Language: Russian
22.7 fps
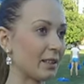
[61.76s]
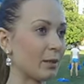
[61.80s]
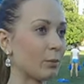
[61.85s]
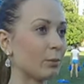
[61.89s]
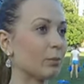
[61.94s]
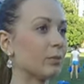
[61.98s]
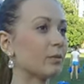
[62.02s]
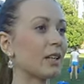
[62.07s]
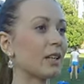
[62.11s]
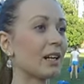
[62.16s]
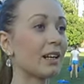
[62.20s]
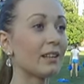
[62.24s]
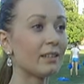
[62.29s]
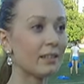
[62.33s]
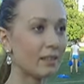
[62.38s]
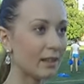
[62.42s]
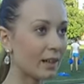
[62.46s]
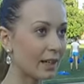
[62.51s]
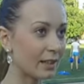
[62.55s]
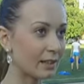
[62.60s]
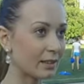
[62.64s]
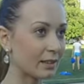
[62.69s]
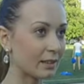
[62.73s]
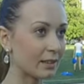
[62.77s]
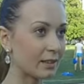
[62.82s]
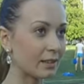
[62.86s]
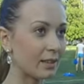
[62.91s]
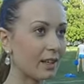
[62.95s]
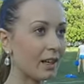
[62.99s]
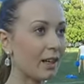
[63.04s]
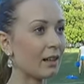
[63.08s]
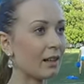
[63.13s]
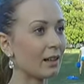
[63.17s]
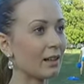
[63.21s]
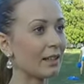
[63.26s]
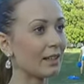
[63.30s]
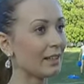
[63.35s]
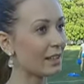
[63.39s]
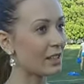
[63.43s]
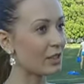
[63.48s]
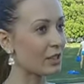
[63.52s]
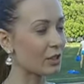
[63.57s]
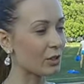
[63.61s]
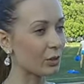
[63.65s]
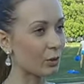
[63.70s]
там рандаты,
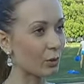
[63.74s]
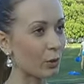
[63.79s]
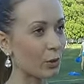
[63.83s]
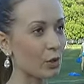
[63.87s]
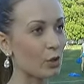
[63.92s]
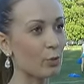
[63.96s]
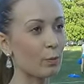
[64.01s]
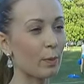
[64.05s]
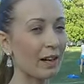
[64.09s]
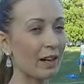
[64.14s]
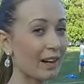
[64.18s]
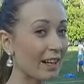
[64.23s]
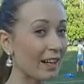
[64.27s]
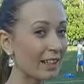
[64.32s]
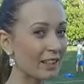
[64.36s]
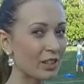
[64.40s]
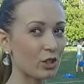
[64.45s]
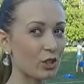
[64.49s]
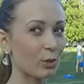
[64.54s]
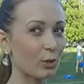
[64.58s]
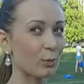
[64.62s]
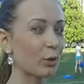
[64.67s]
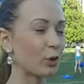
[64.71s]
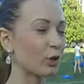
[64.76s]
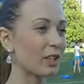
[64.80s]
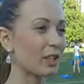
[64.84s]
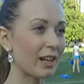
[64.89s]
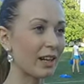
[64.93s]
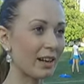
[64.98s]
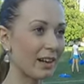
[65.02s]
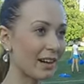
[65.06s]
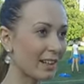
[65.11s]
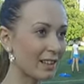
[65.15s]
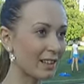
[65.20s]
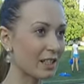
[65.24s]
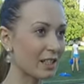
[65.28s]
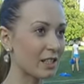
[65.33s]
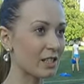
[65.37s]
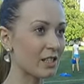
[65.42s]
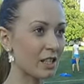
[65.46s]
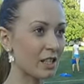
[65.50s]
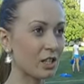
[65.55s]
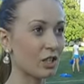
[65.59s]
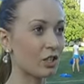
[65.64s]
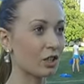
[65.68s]
колесо, шпагаты, чтобы хоть какая-то
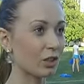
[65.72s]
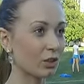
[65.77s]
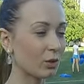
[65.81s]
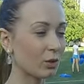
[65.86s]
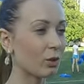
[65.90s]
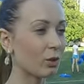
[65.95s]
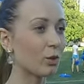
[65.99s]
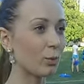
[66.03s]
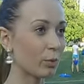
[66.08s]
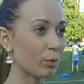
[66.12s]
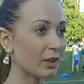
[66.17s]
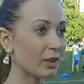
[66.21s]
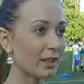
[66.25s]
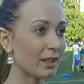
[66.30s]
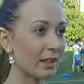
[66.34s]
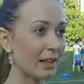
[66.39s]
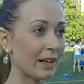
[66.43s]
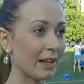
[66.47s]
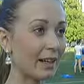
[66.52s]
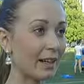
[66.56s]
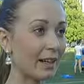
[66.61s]
растяжка, но была.